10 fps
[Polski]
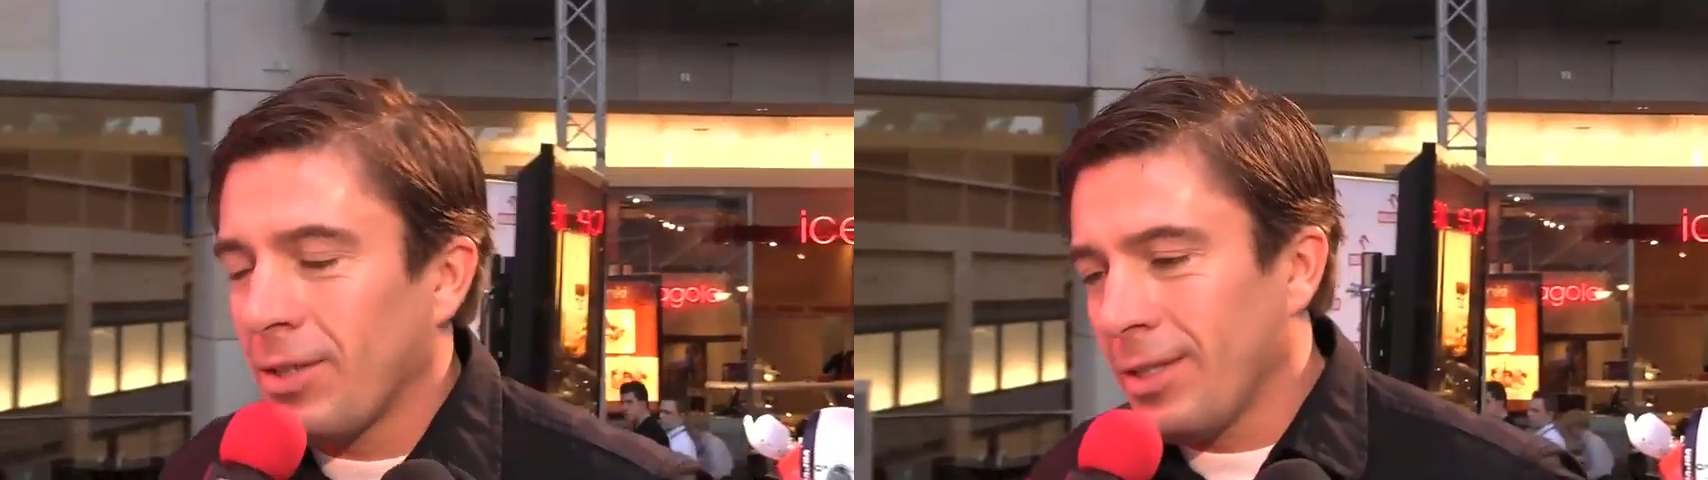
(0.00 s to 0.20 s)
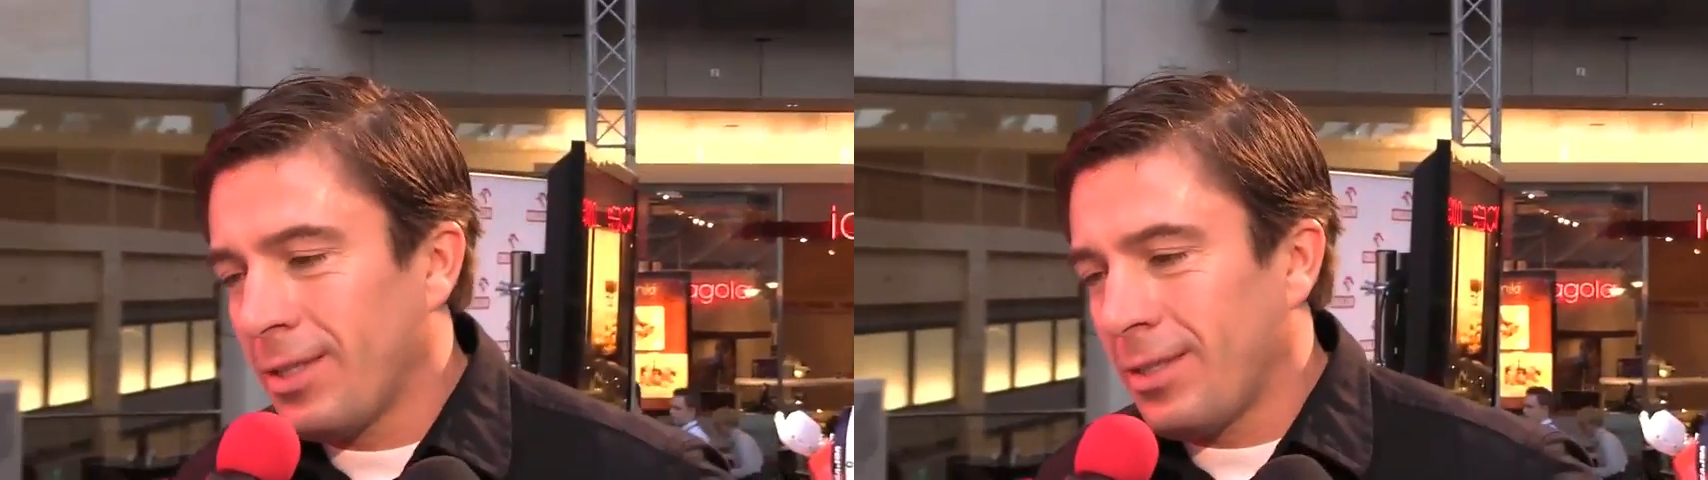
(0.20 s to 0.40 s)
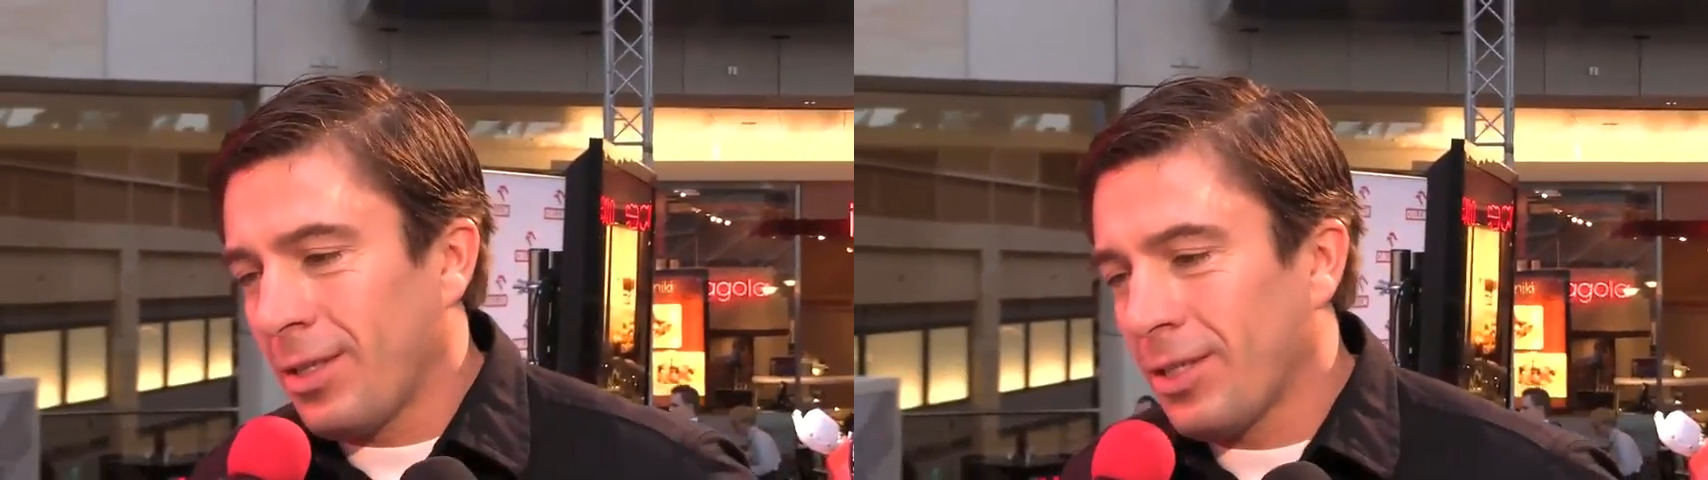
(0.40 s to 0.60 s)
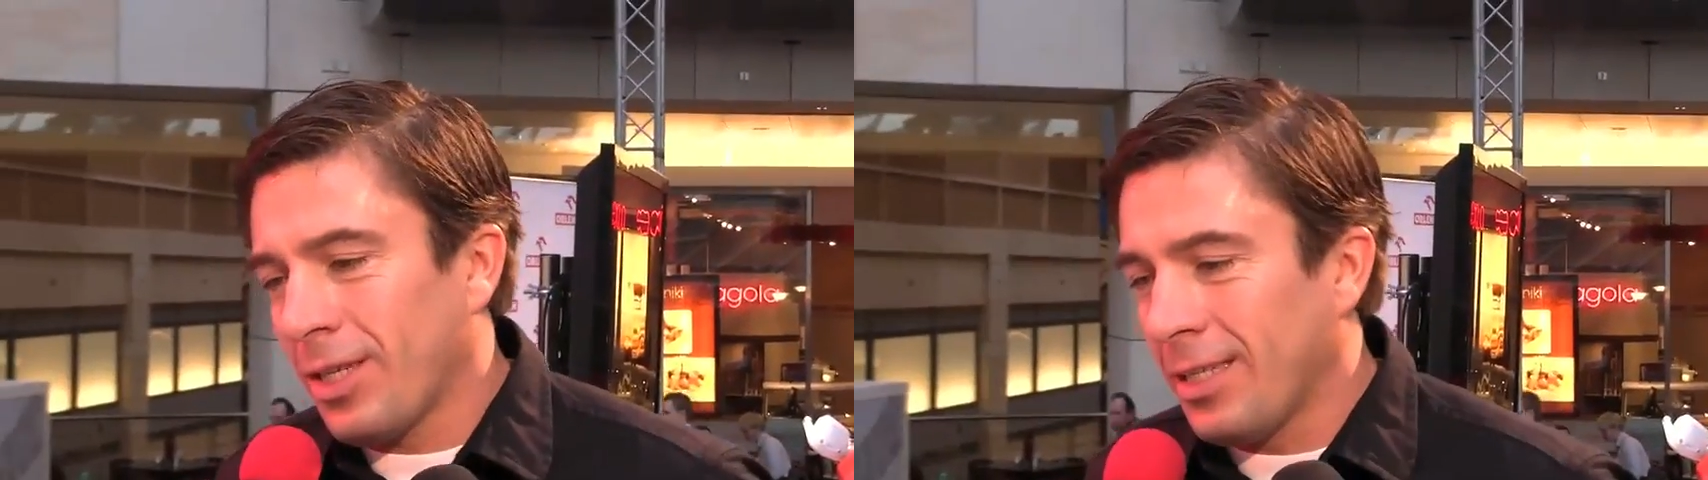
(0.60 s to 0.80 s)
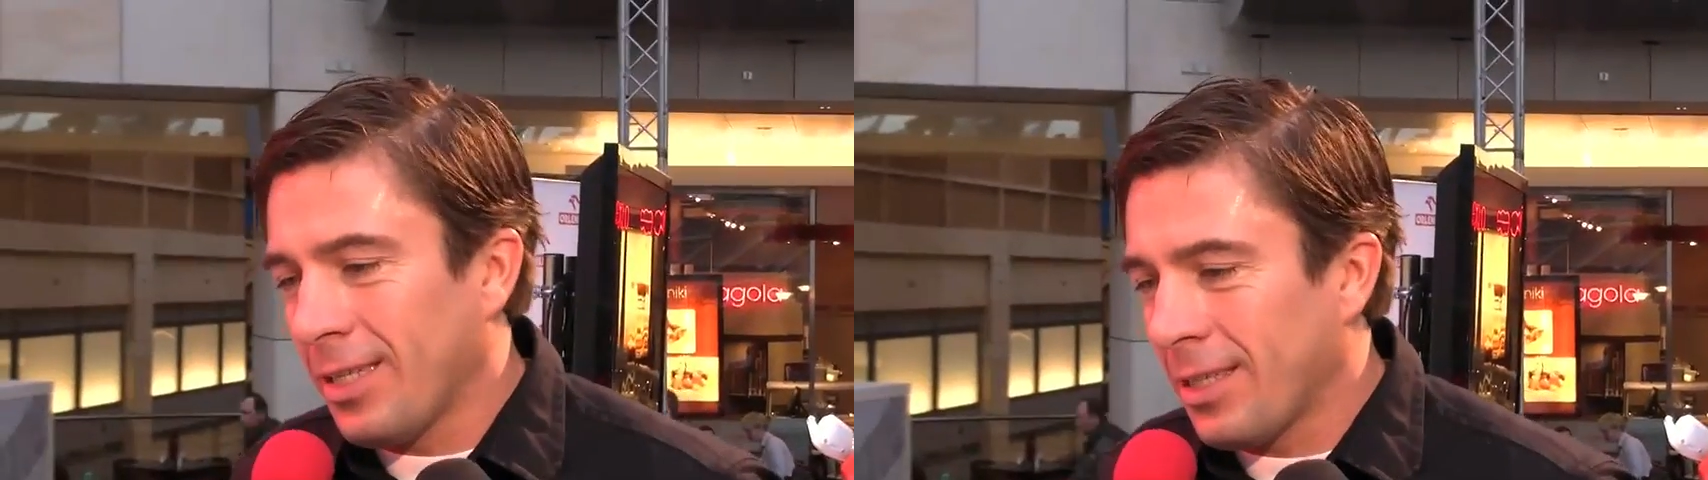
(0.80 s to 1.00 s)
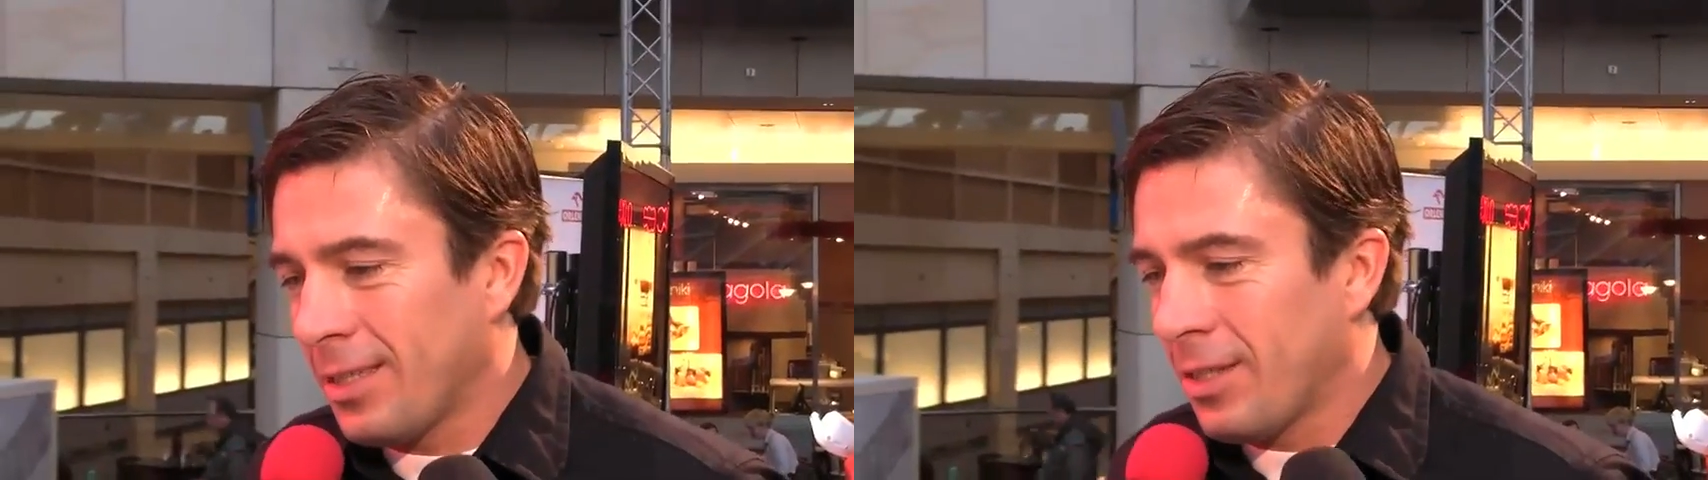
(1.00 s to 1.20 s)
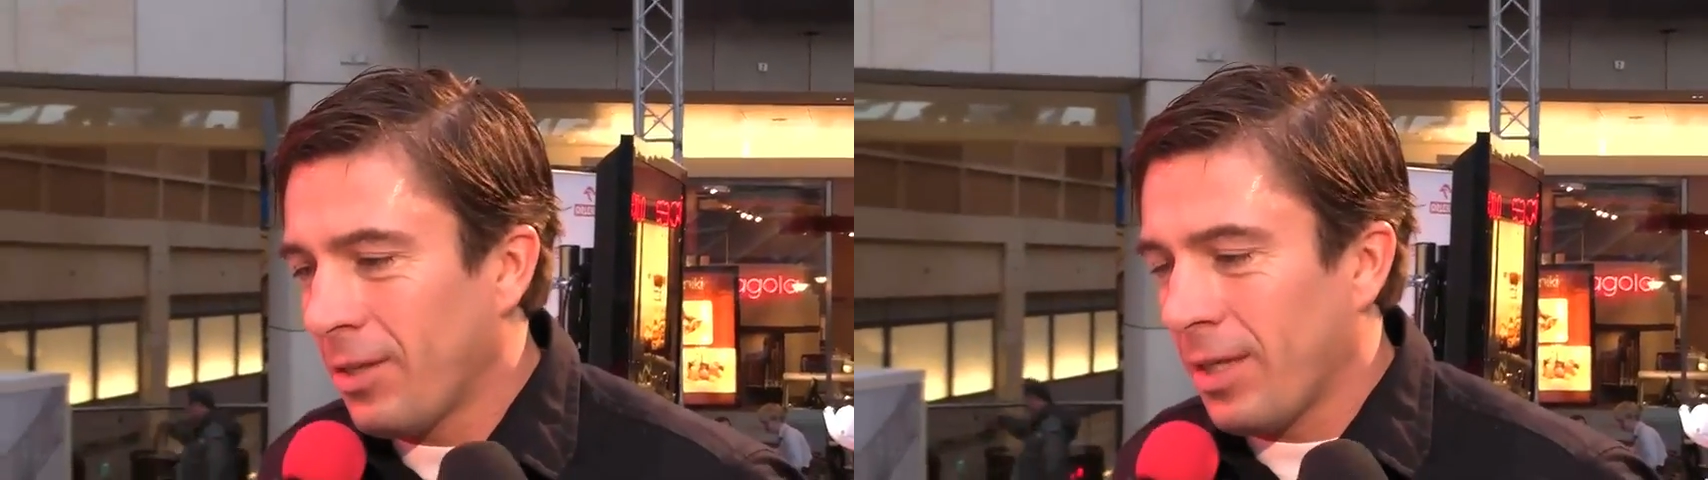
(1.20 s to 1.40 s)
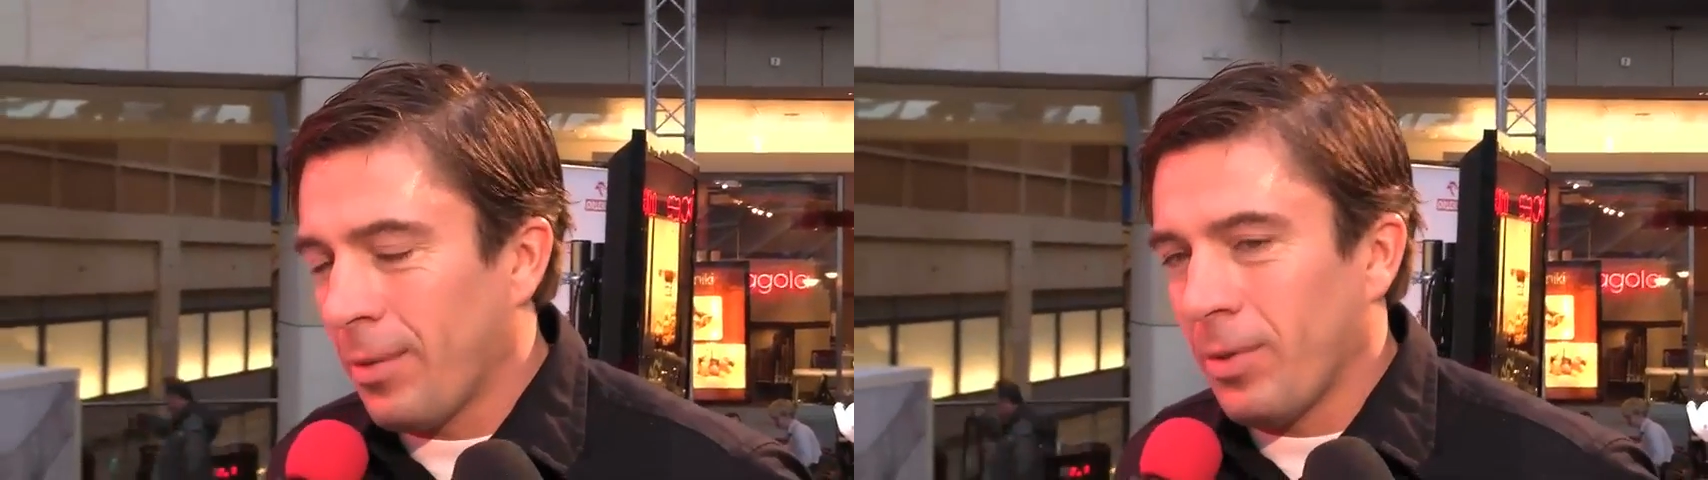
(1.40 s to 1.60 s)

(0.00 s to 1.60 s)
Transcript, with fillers: to jest troszkę inna historia,